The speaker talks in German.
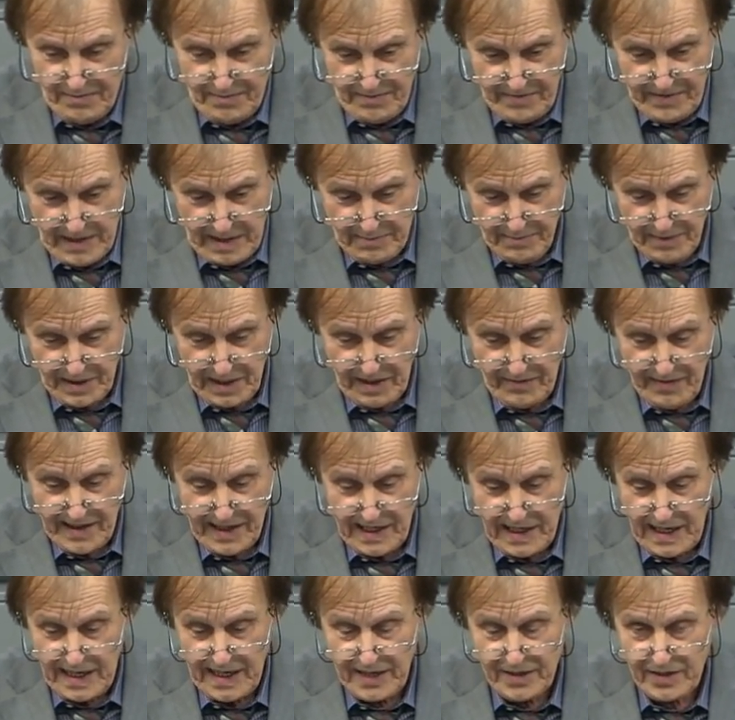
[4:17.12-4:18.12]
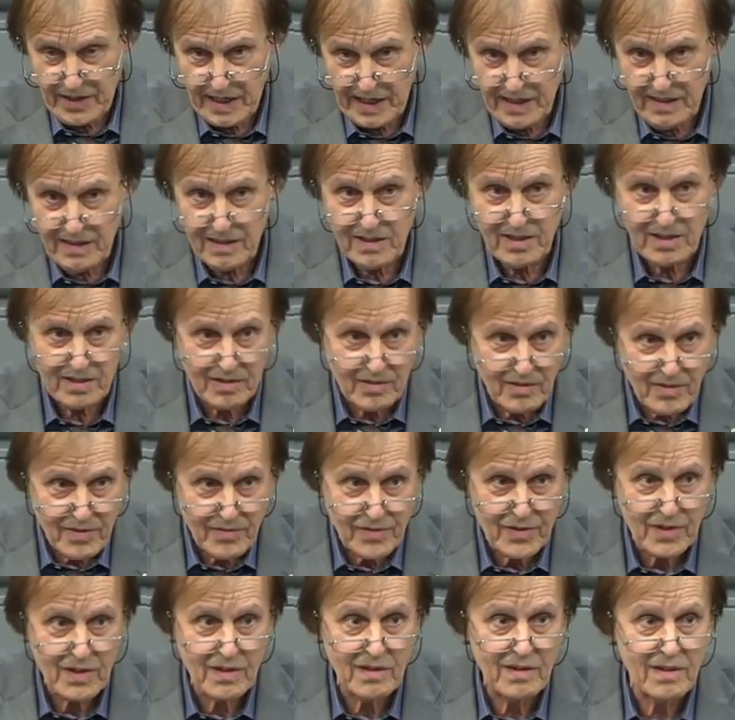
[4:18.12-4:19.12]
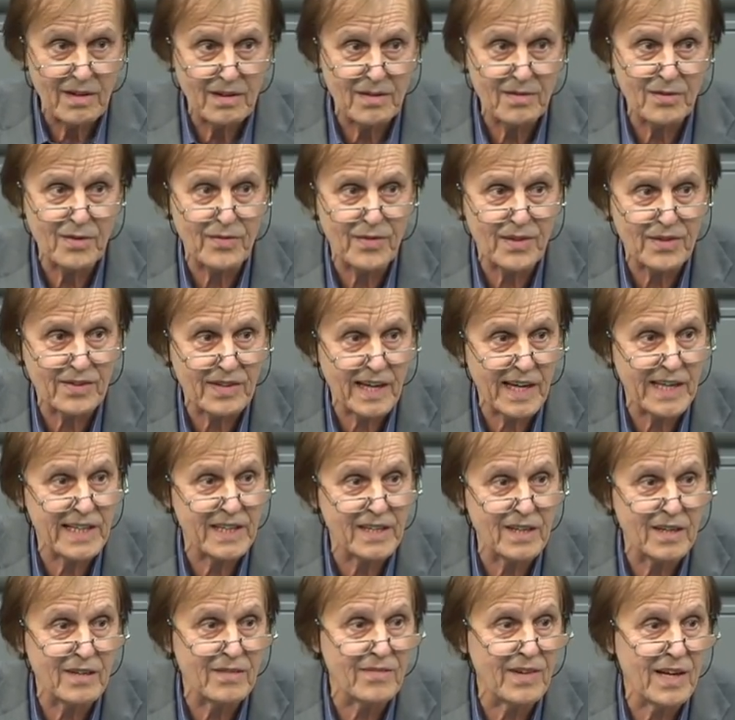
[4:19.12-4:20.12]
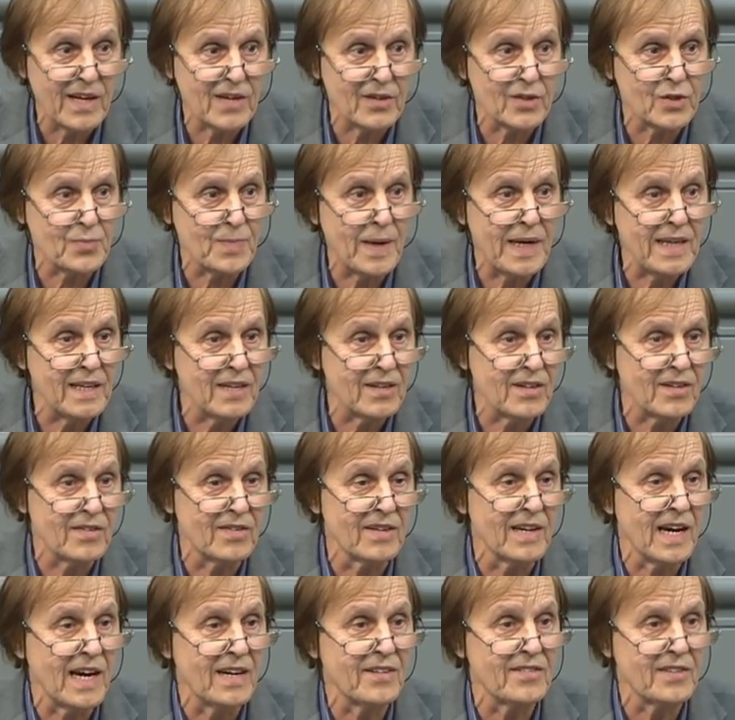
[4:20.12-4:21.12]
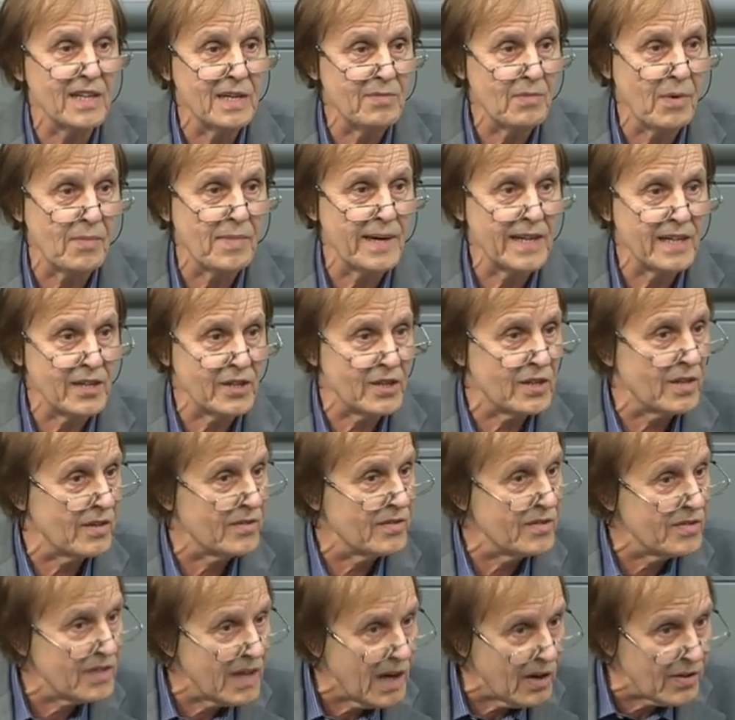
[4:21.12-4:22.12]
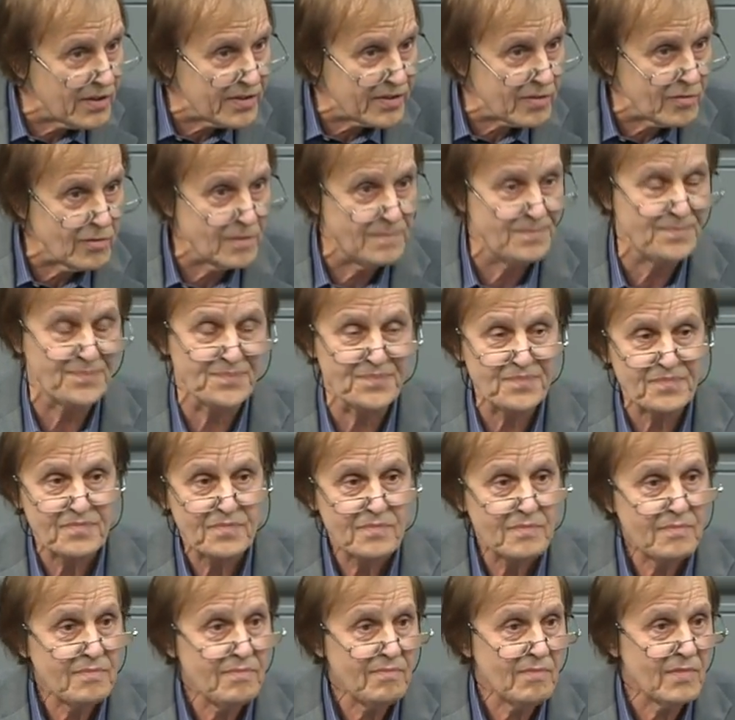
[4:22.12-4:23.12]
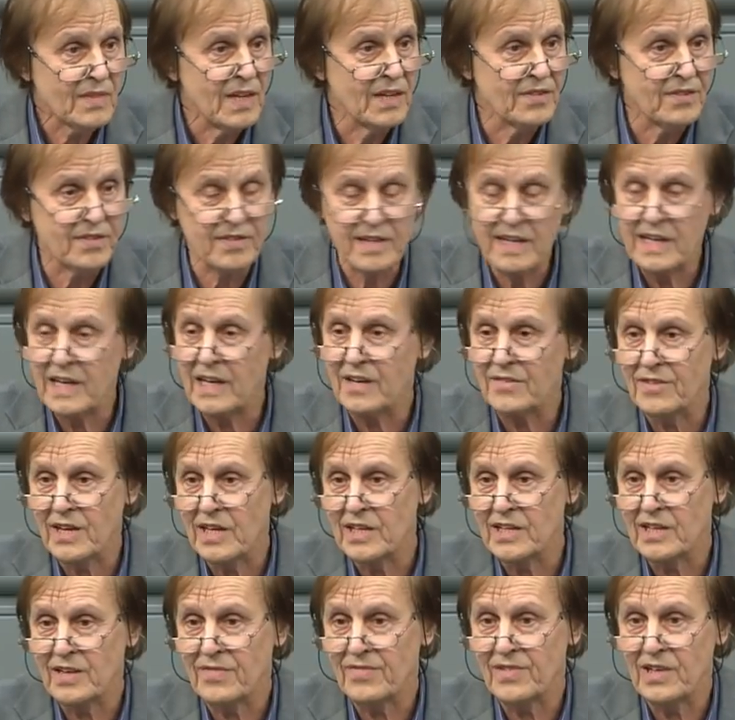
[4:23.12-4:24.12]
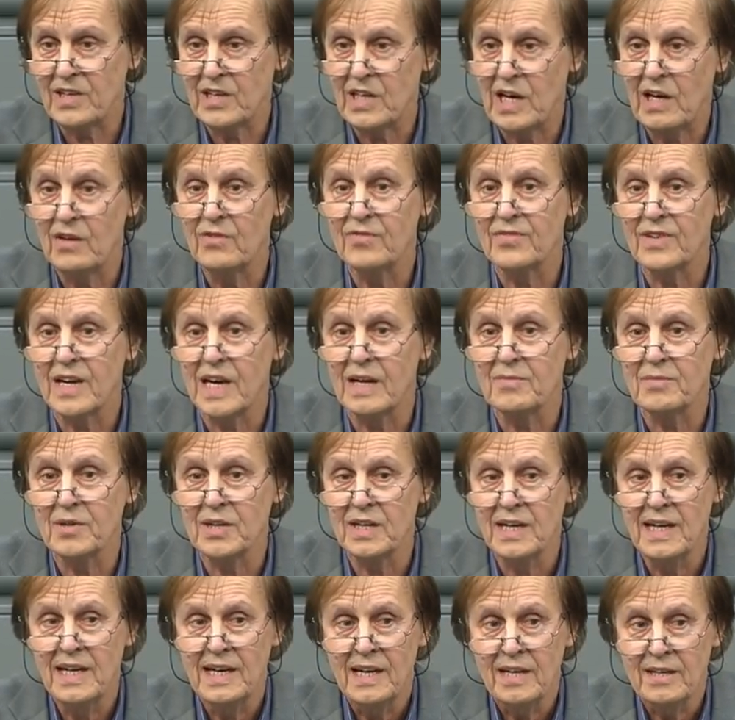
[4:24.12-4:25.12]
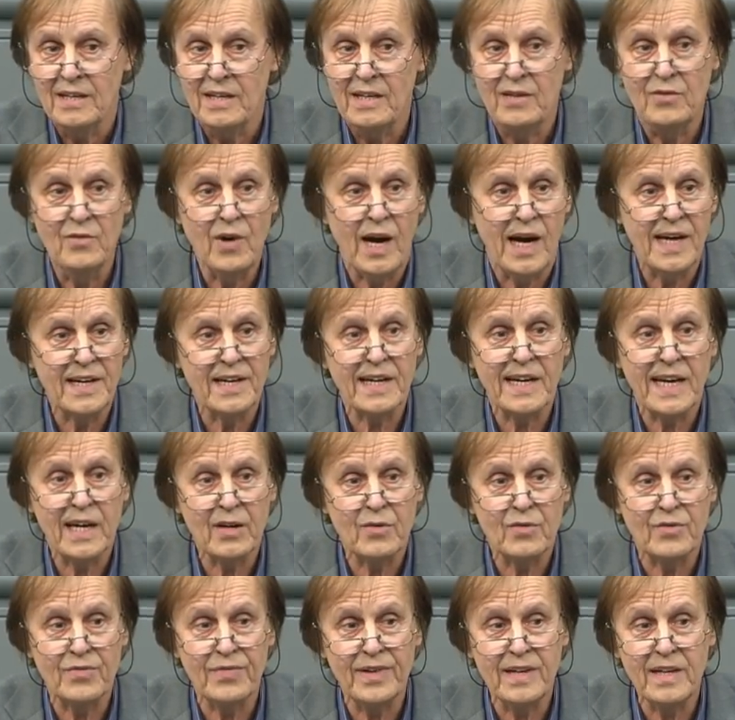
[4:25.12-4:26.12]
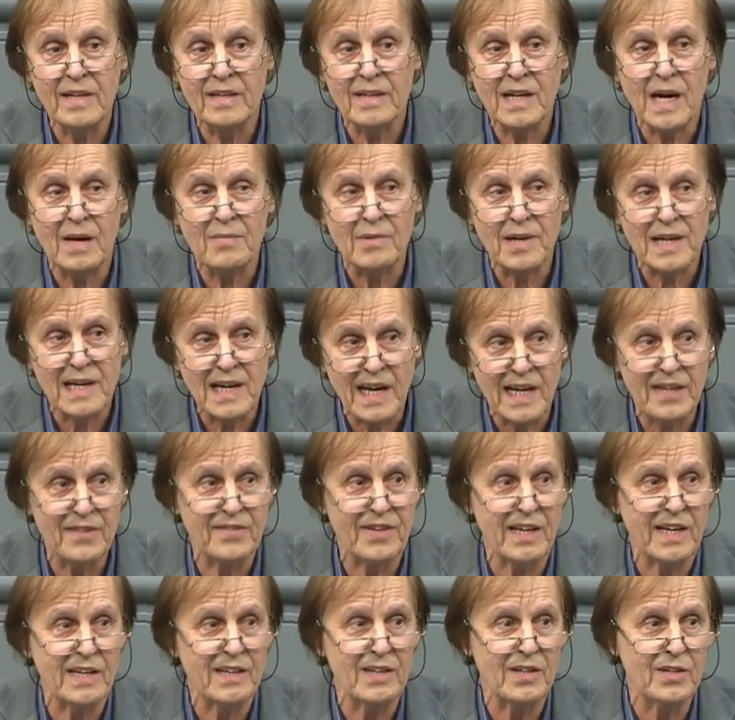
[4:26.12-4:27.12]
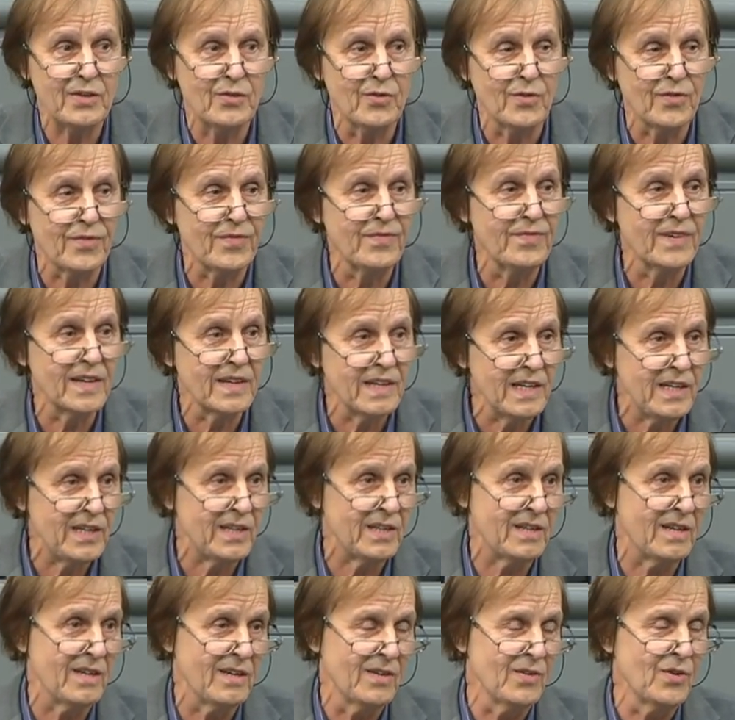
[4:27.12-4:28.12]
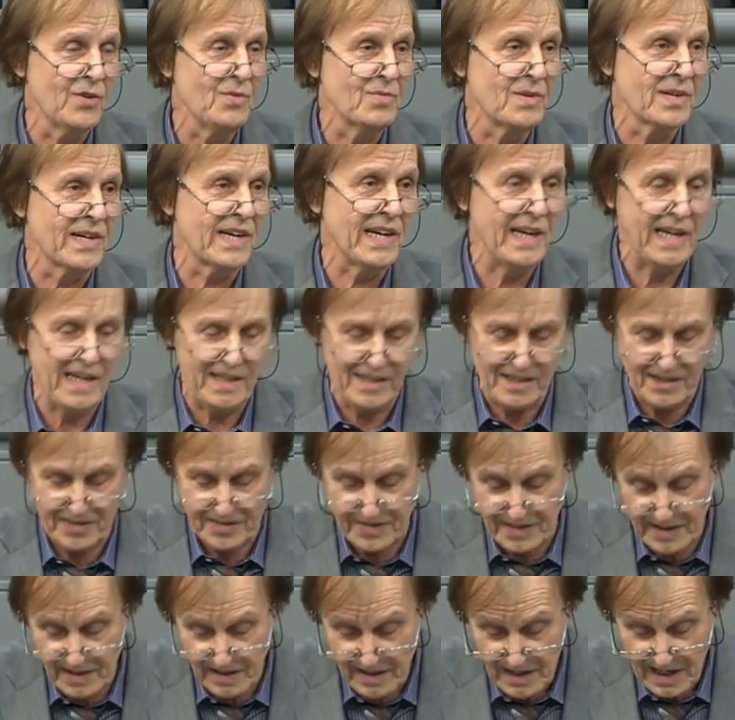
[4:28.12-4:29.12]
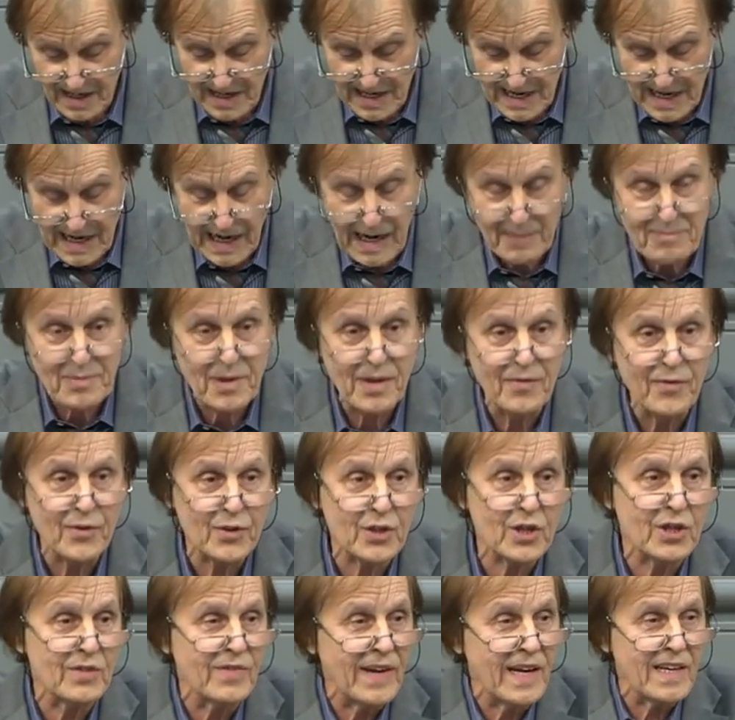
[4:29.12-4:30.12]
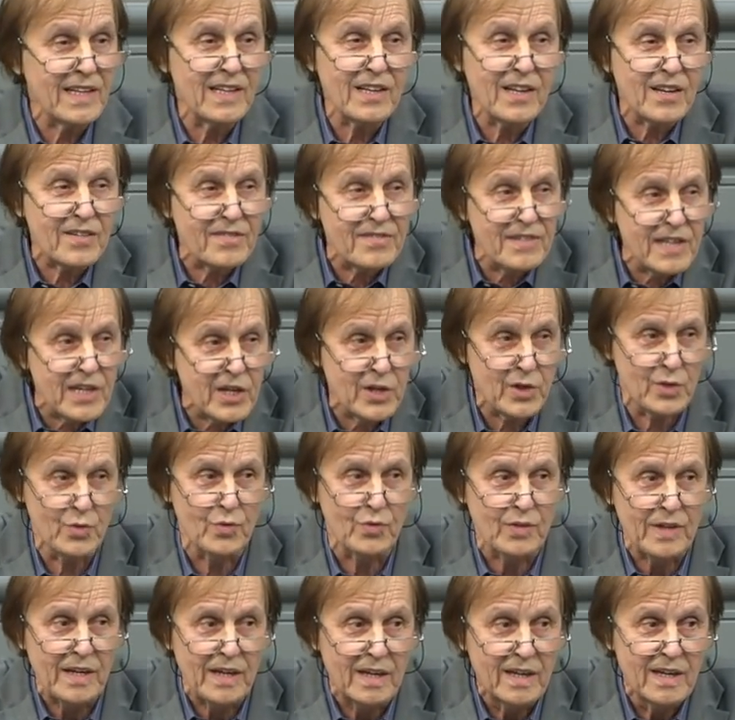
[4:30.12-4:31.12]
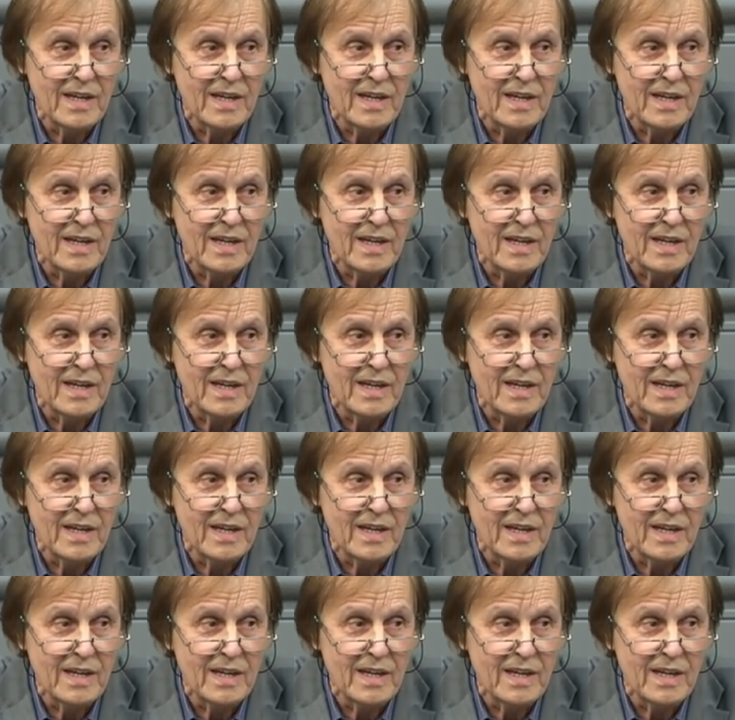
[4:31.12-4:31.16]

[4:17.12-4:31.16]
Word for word: Wir haben mittlerweile einen Trend zu, äh, zu verzeichnen, wer spendet, ist ein ganz lieber Mensch, das ist ja auch so. Es ist eine gesellschaftliche Aufgabe, die nur Anerkennung findet, aber gleichzeitig dürfen wir nicht übergehen, dass die herabgewürdigt werden, die das nicht tun.